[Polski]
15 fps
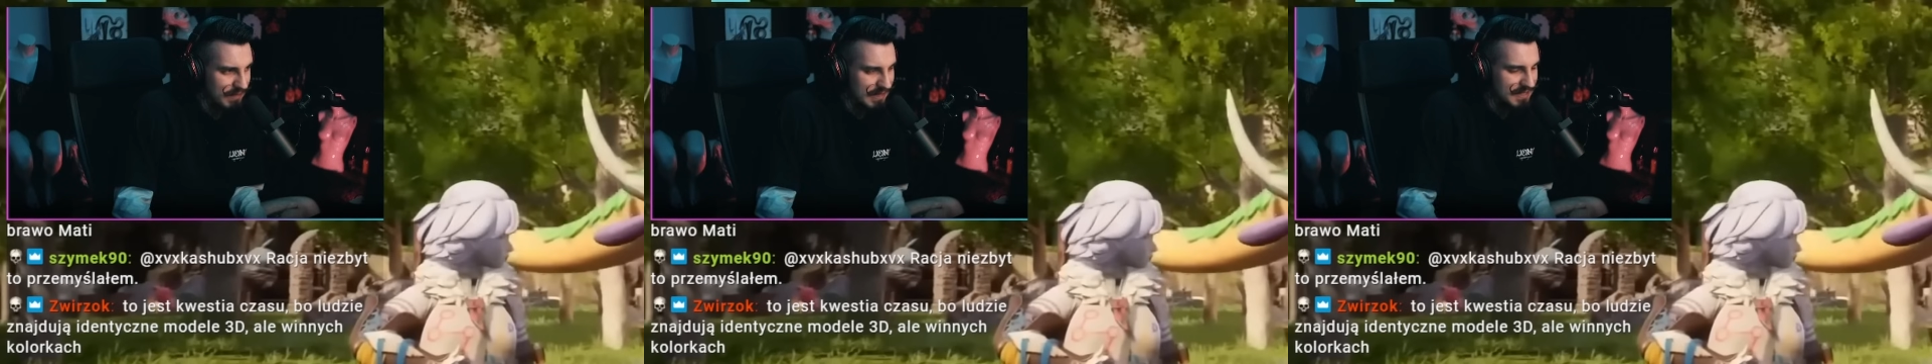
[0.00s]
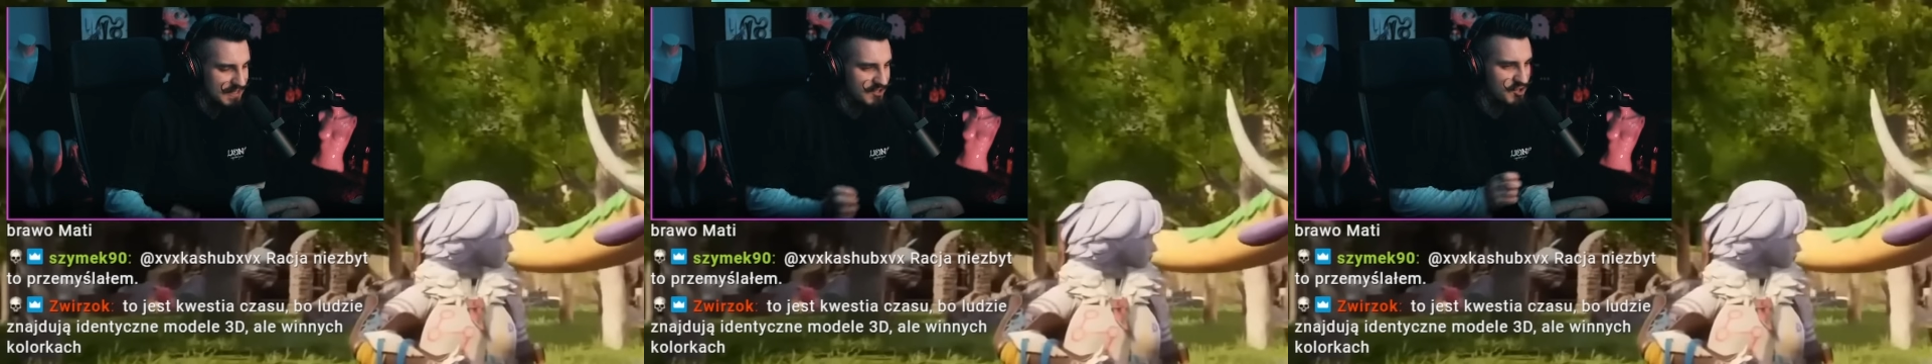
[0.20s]

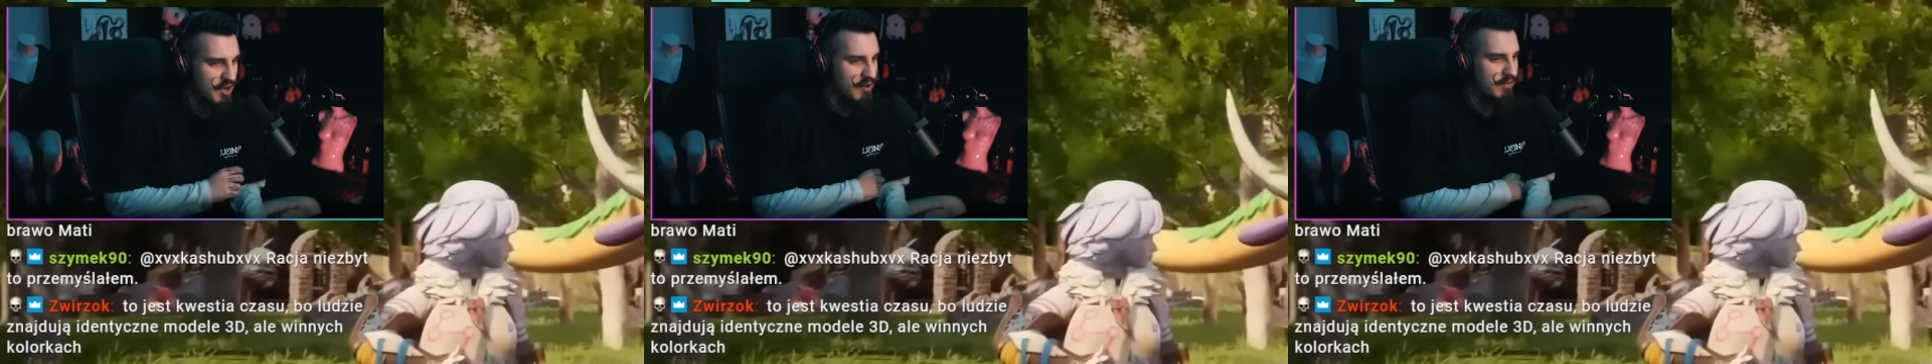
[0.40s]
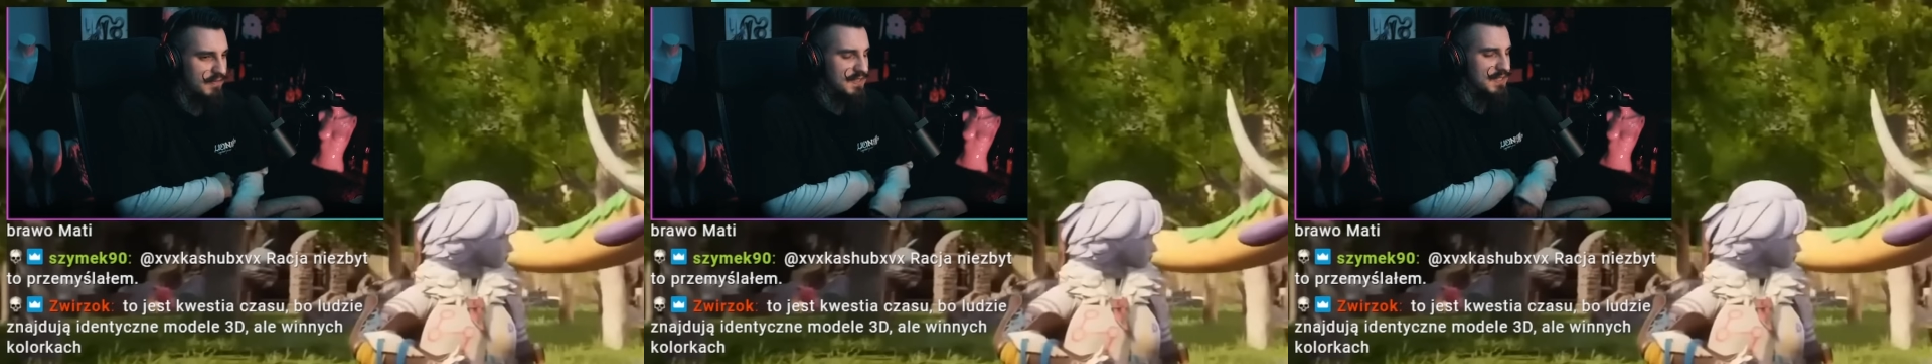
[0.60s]

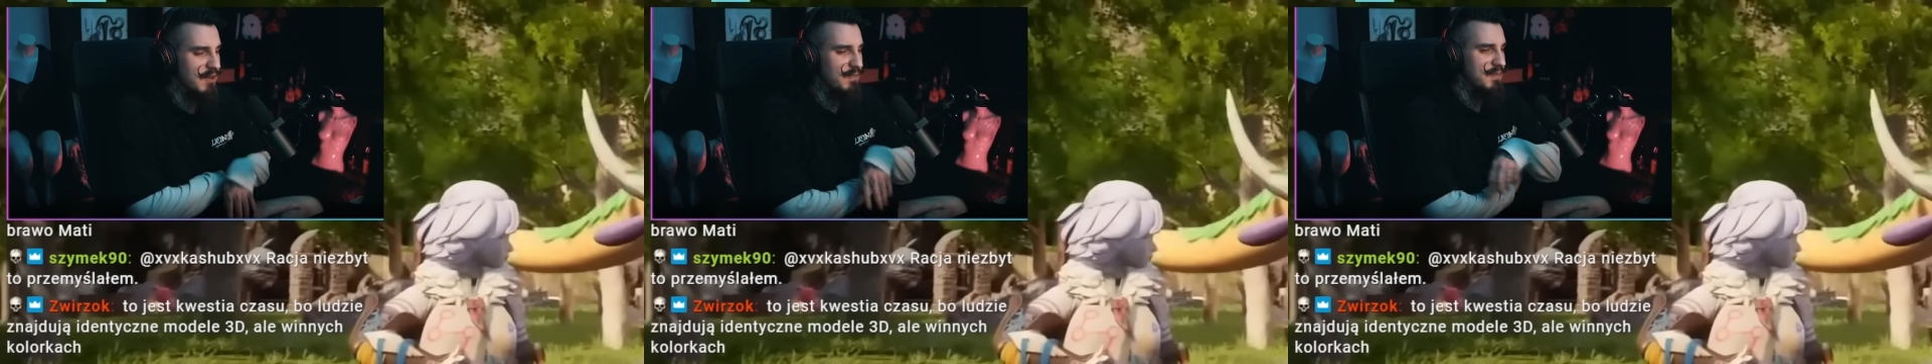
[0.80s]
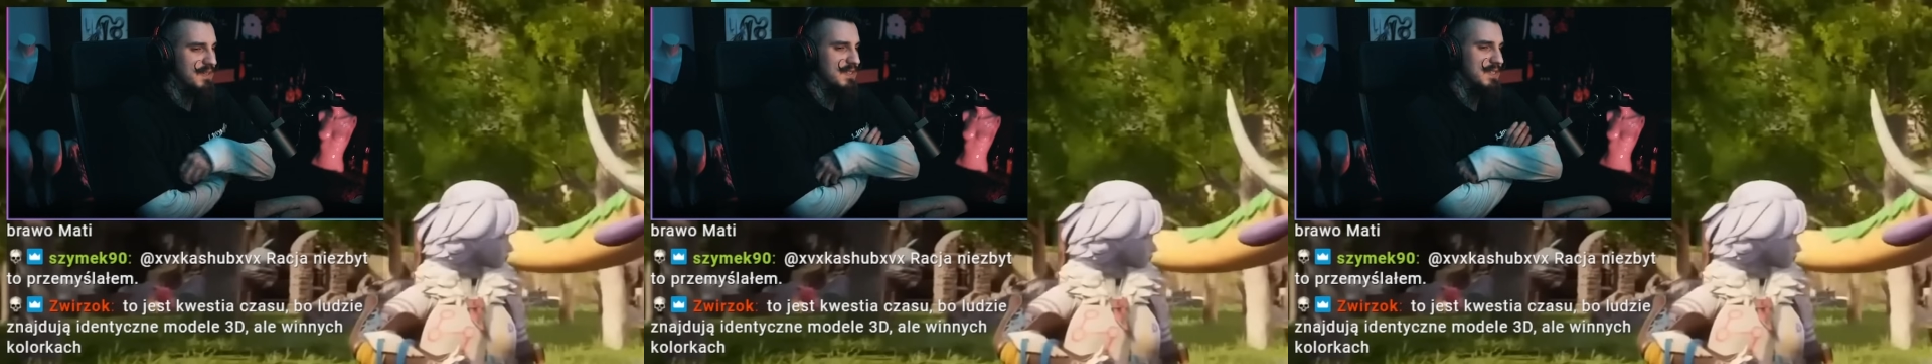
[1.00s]
strzałem w
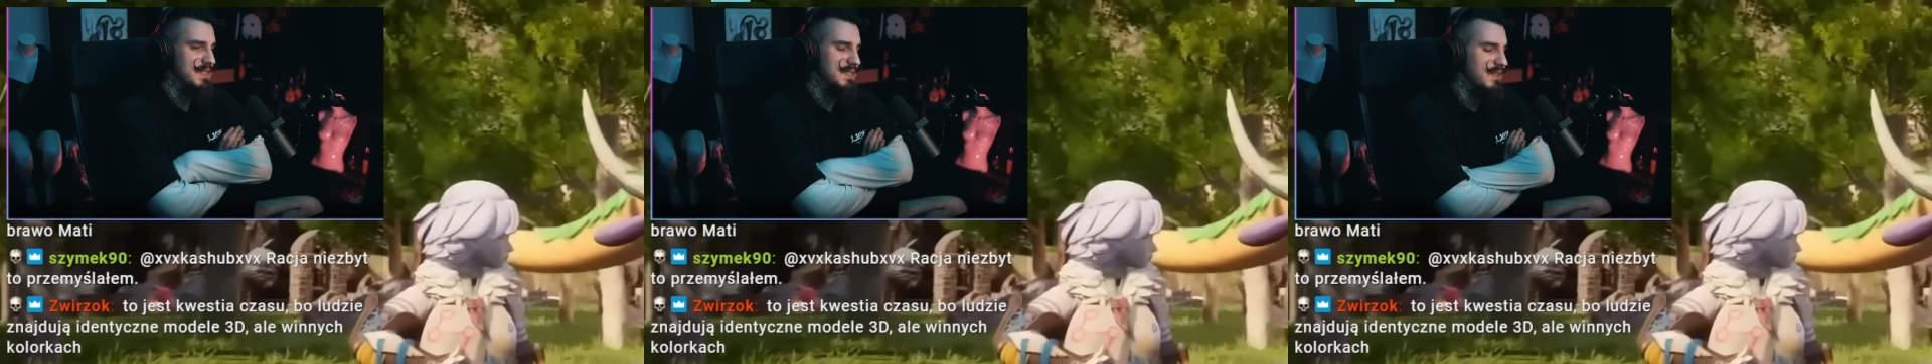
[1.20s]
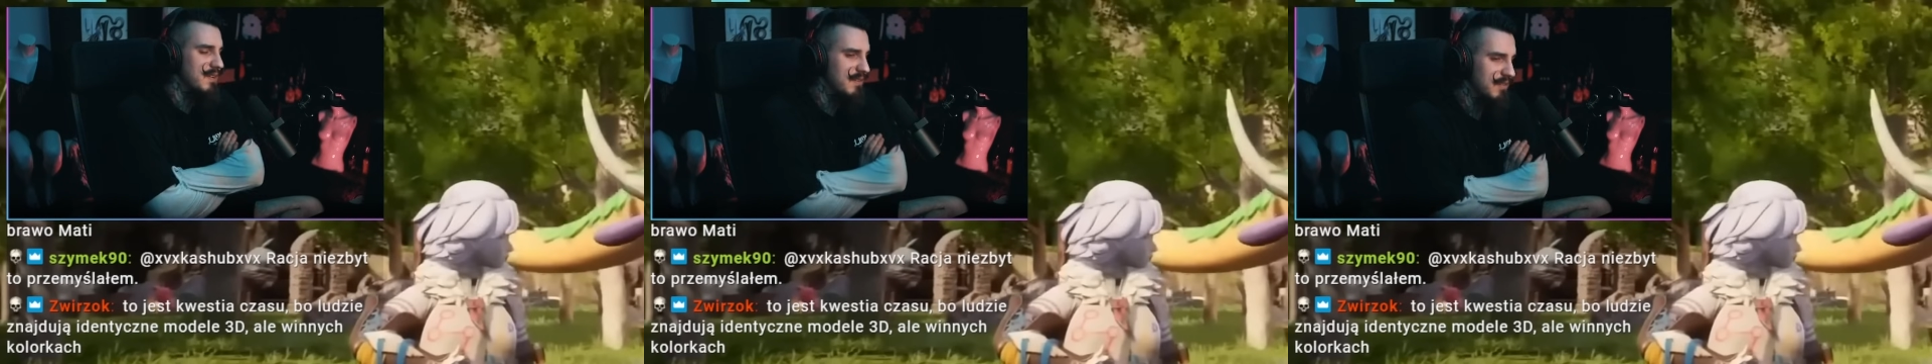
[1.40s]
stopę z ich
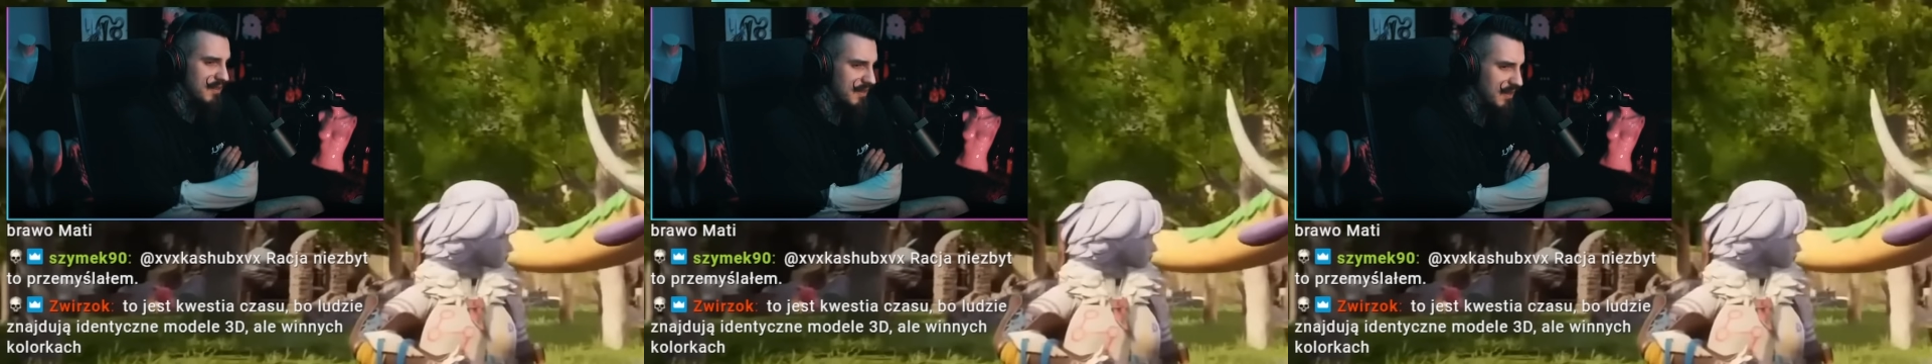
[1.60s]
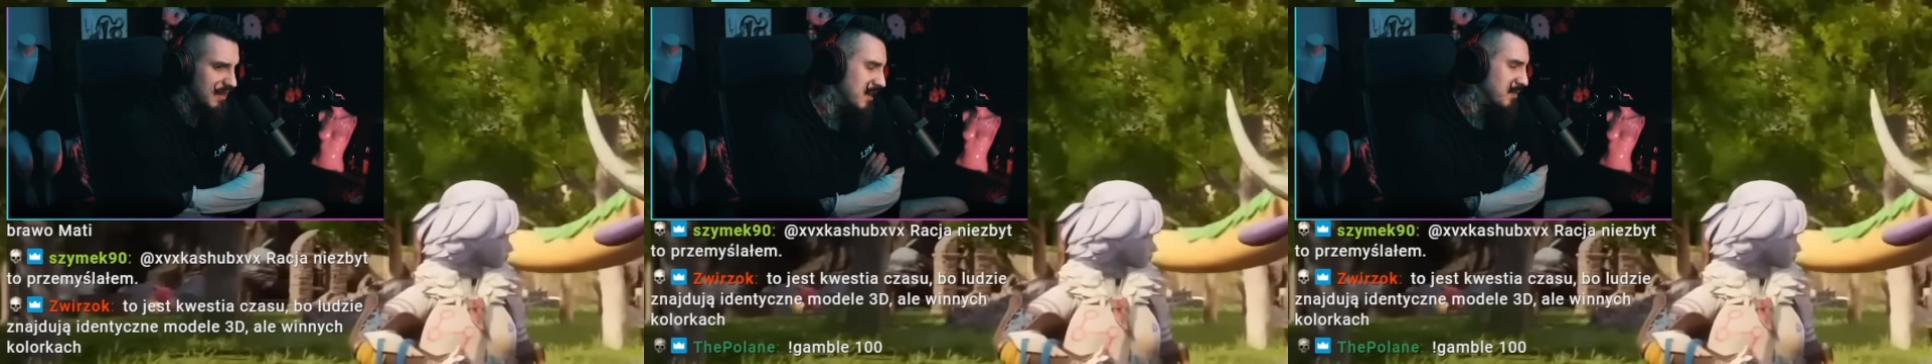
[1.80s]
strony,